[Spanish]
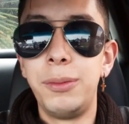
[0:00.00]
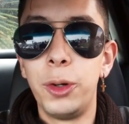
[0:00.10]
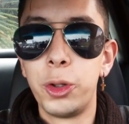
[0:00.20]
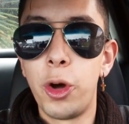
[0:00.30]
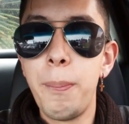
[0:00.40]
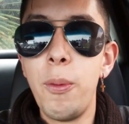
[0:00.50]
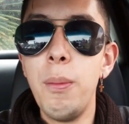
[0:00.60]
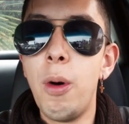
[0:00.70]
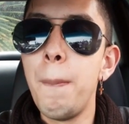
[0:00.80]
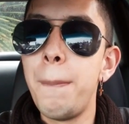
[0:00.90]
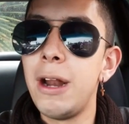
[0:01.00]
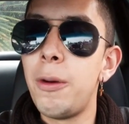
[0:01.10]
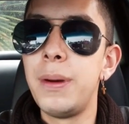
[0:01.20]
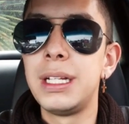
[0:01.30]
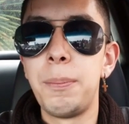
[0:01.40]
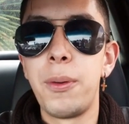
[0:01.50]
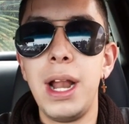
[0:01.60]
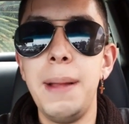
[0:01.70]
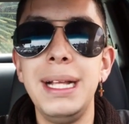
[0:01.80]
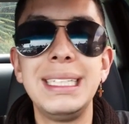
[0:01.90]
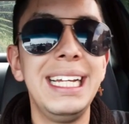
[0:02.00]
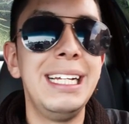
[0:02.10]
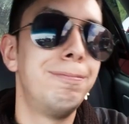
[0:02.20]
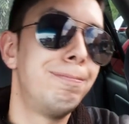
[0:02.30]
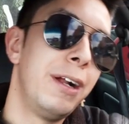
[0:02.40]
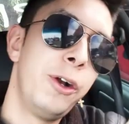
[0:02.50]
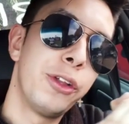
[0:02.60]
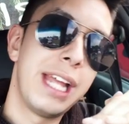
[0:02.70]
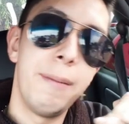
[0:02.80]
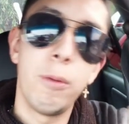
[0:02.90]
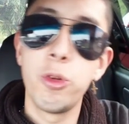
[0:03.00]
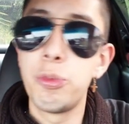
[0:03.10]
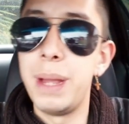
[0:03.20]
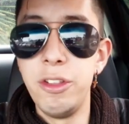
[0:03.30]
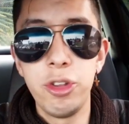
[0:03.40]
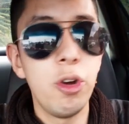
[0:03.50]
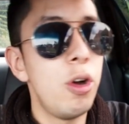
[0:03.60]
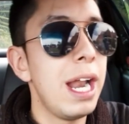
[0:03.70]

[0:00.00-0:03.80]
motor, pulmón, pero pues el problema es que no tenemos suspensión,